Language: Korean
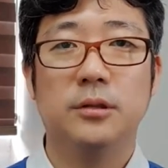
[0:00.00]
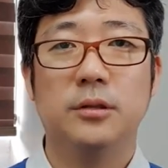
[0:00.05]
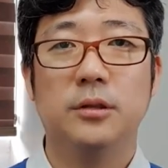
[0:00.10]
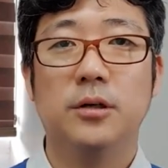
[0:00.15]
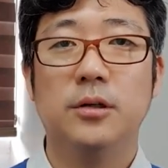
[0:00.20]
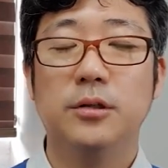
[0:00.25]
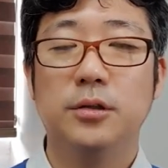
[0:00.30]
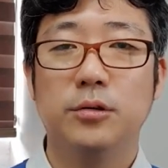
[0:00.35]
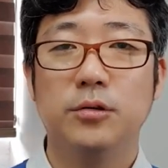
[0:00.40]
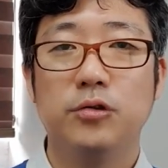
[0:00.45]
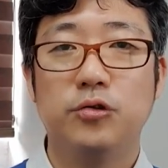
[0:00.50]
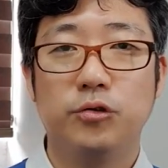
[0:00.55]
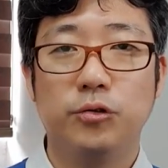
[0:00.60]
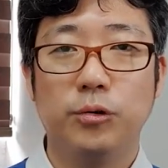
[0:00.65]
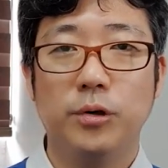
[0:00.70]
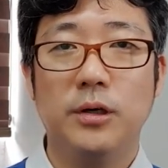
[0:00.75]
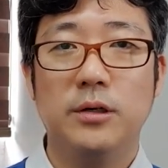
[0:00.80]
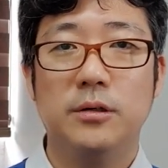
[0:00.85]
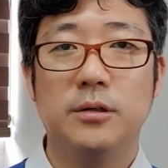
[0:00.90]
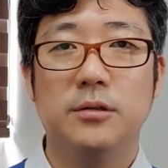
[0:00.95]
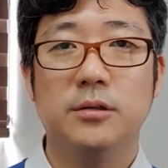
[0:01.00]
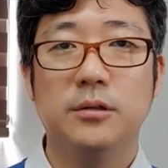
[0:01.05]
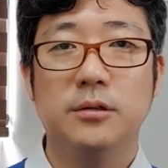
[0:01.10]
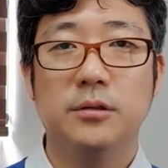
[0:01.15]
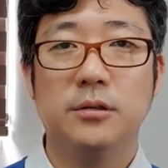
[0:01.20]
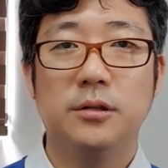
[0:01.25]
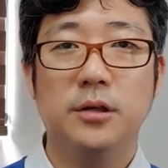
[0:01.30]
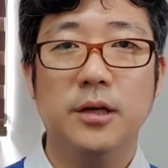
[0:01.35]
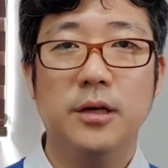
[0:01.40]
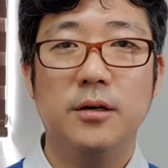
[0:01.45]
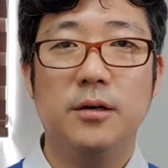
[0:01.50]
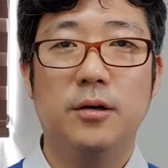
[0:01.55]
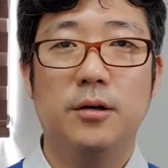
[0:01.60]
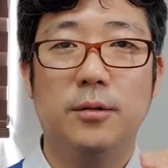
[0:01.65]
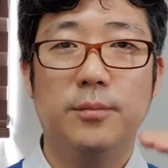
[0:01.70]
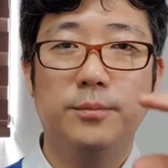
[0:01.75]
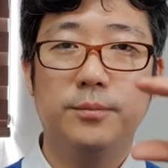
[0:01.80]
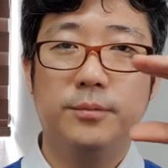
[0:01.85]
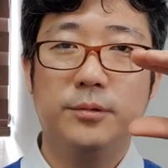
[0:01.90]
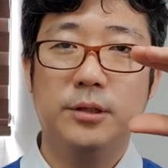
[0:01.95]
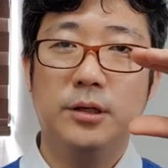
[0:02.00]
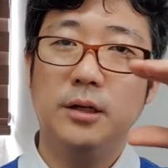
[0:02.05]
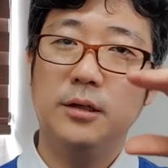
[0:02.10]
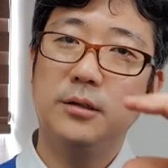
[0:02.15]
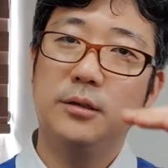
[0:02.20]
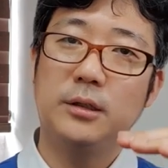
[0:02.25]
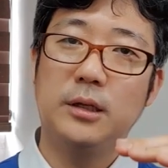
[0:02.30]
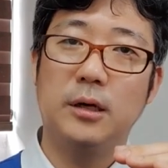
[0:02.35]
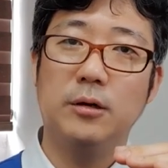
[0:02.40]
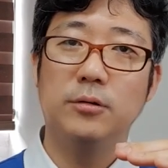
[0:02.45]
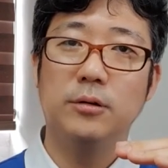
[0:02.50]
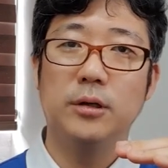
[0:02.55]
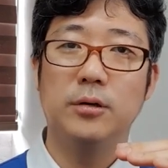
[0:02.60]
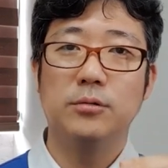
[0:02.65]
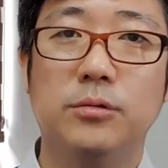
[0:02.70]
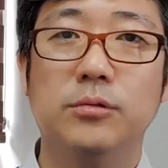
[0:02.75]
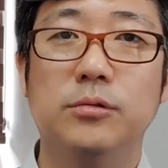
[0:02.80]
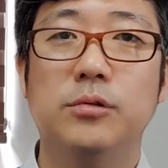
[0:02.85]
여기서도 중요한 것은 트랙 업, 트랙 다운하고